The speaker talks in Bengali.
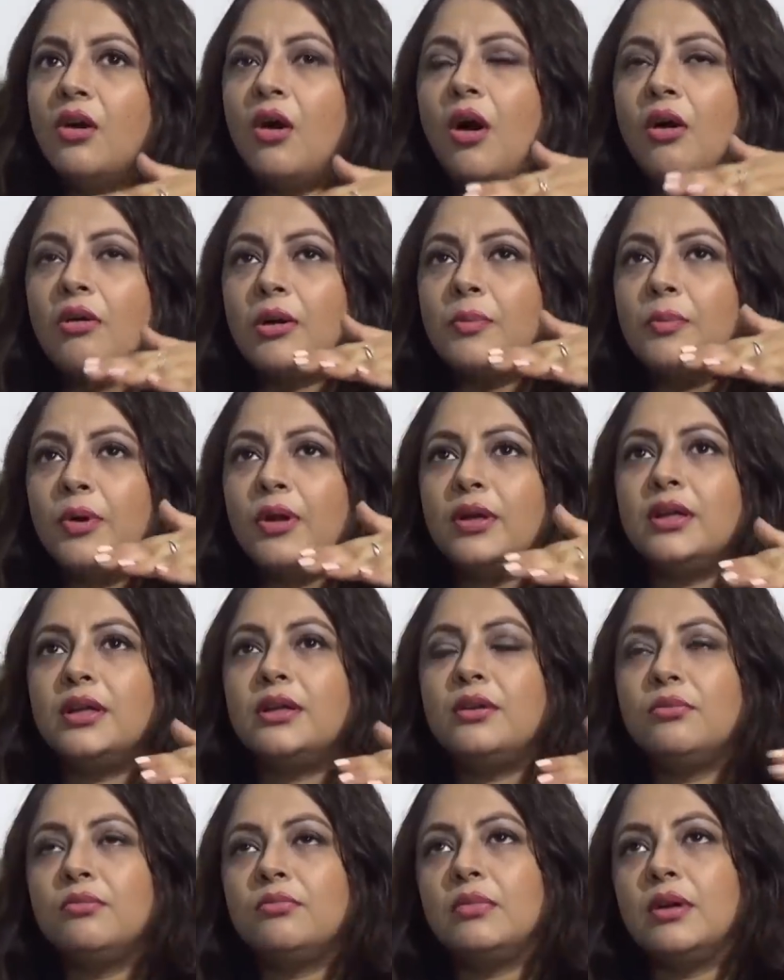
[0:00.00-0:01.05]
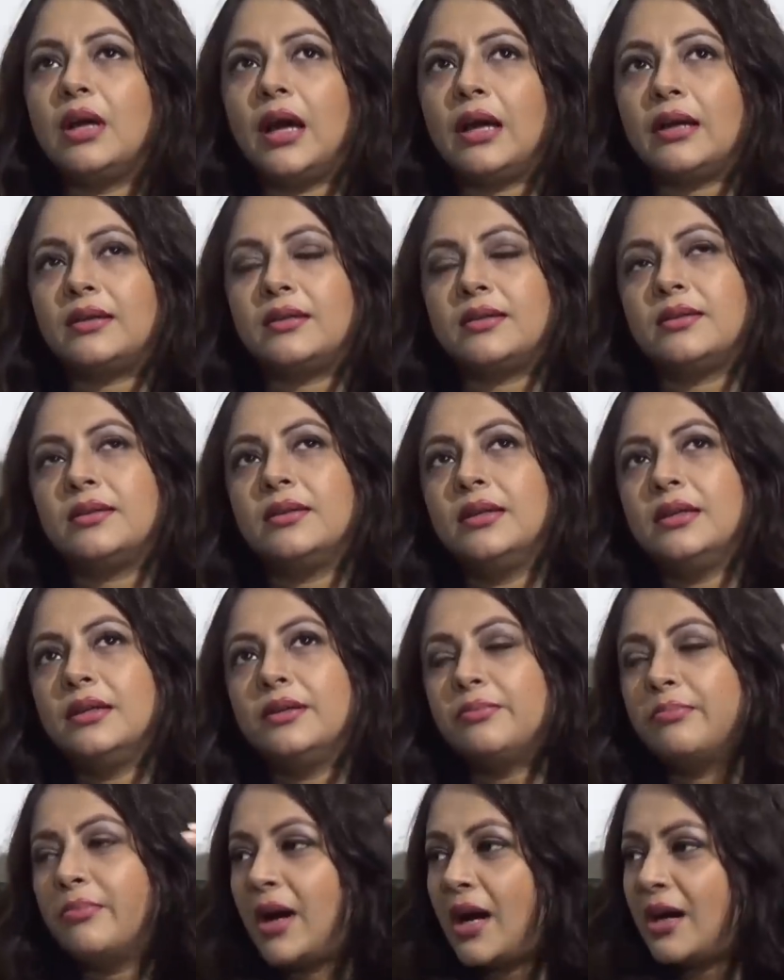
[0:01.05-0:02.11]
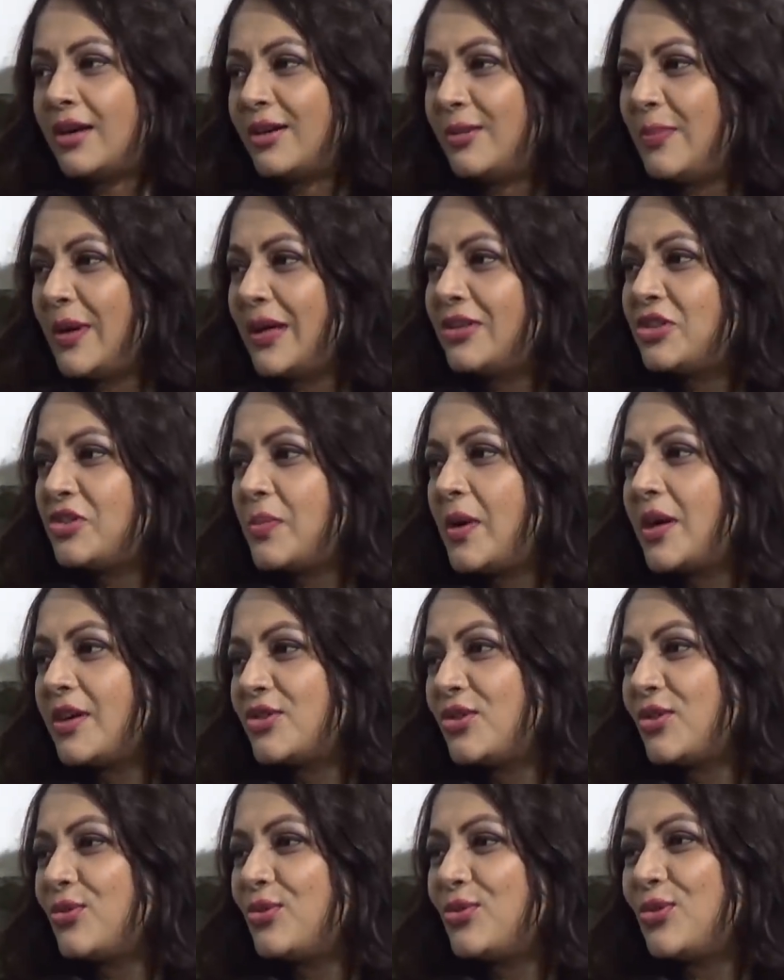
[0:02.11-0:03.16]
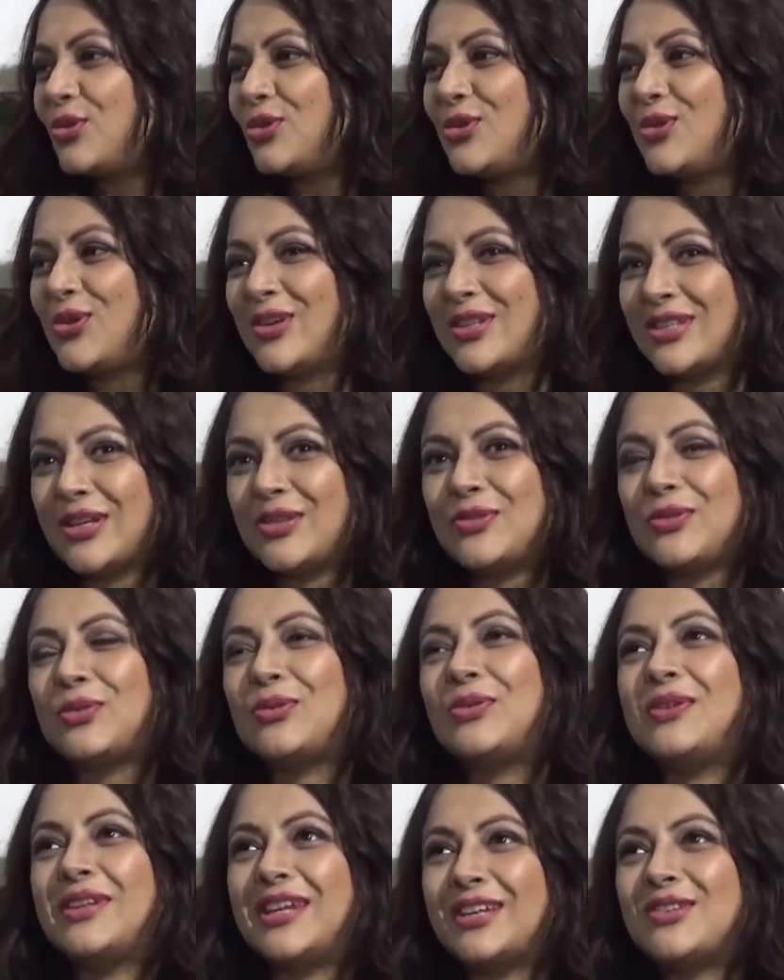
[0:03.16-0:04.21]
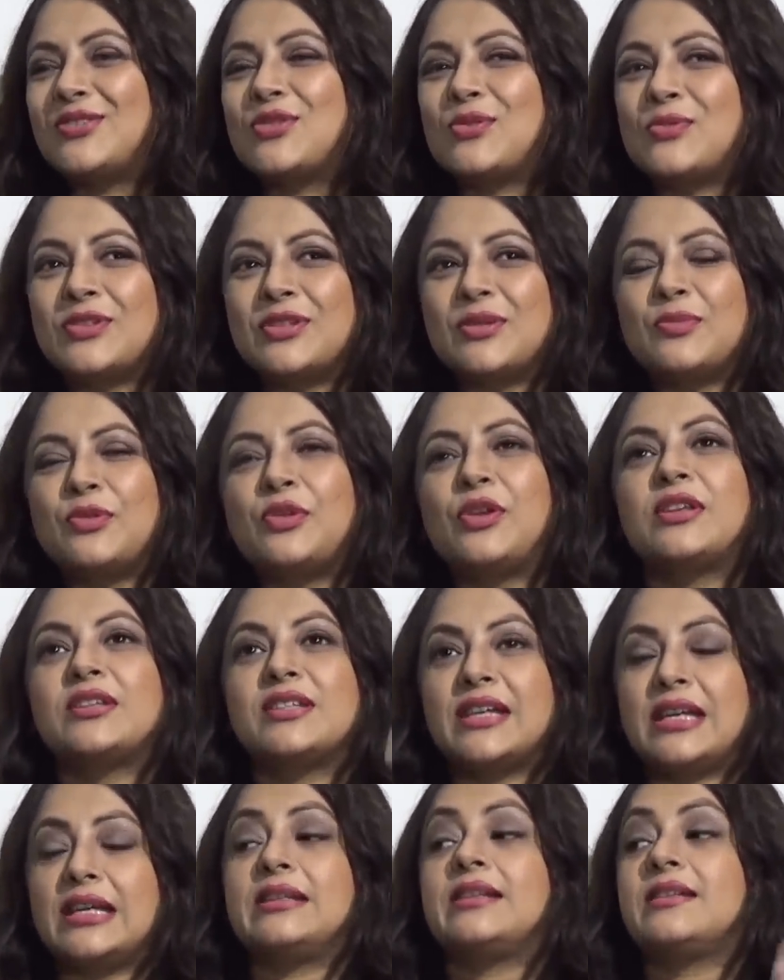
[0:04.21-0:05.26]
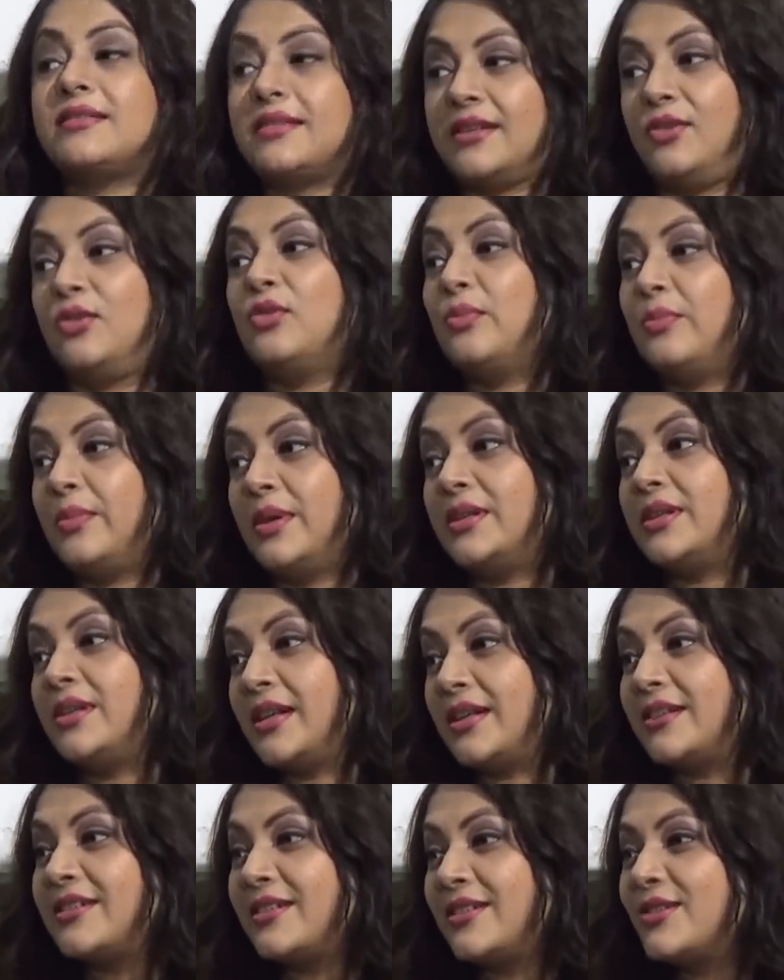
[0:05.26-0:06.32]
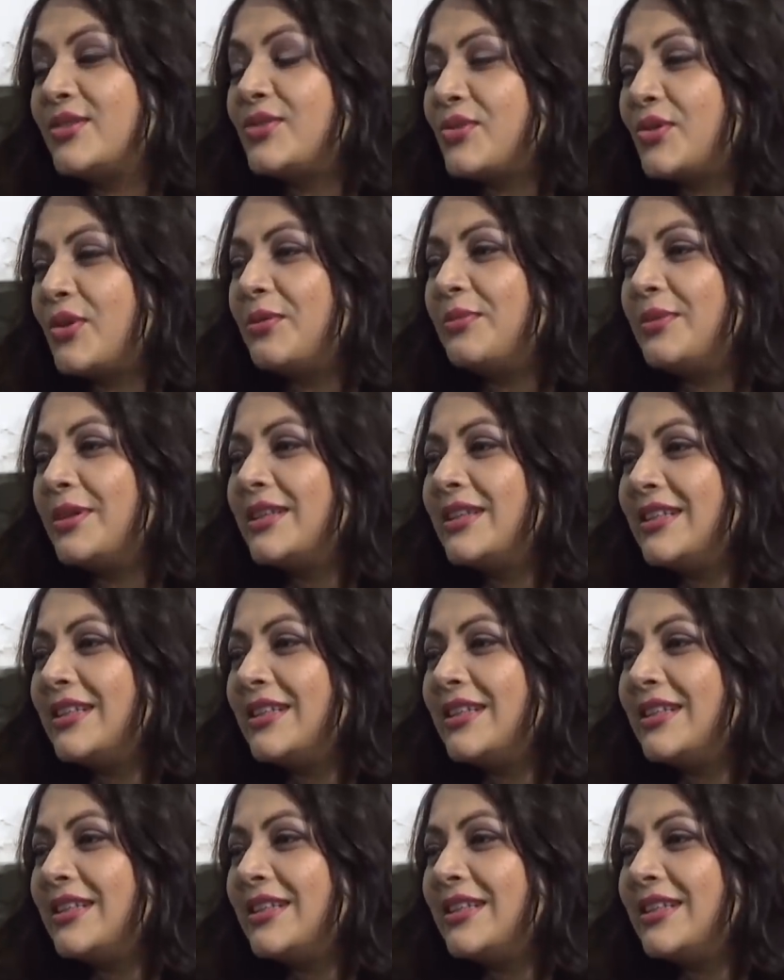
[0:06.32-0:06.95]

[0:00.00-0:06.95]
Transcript: হওয়ার ফলে একটা মার্ক বেঞ্চ মার্ক যখন তৈরি হয়ে যায় তখন নেক্সট ছবিটা মনে হয় যে এটার থেকেও বেটার একটা কিছু হবে